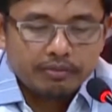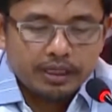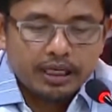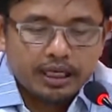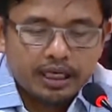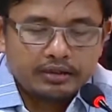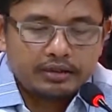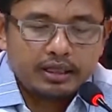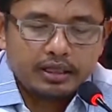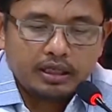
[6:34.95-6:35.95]
Demikianlah
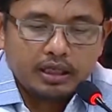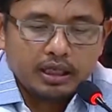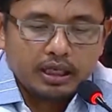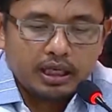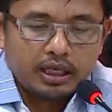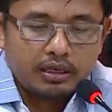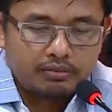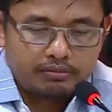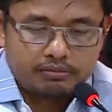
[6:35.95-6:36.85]
uh,